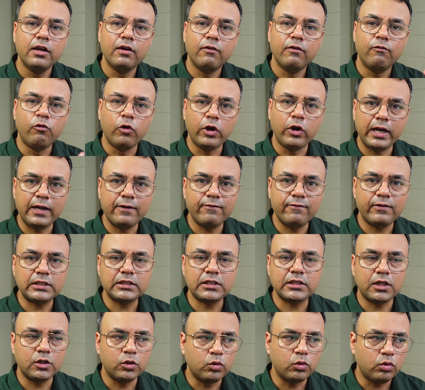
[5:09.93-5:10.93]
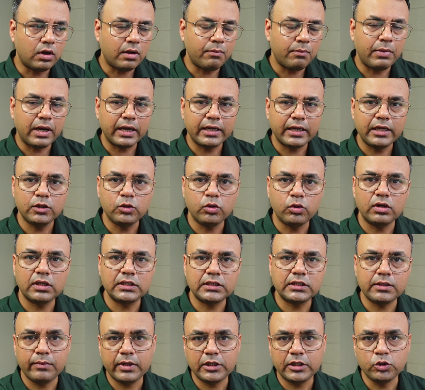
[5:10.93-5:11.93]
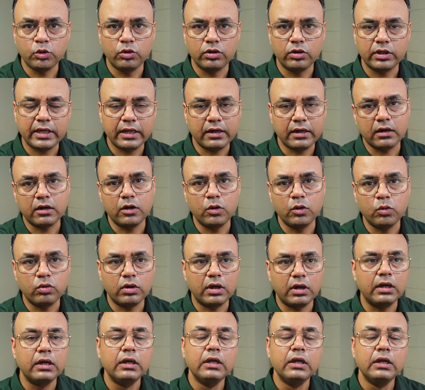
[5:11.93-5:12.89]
वो इन्वेस्ट कर दूंगा बाकी थोड़ा सा मैं छोड़ के रख लूँगा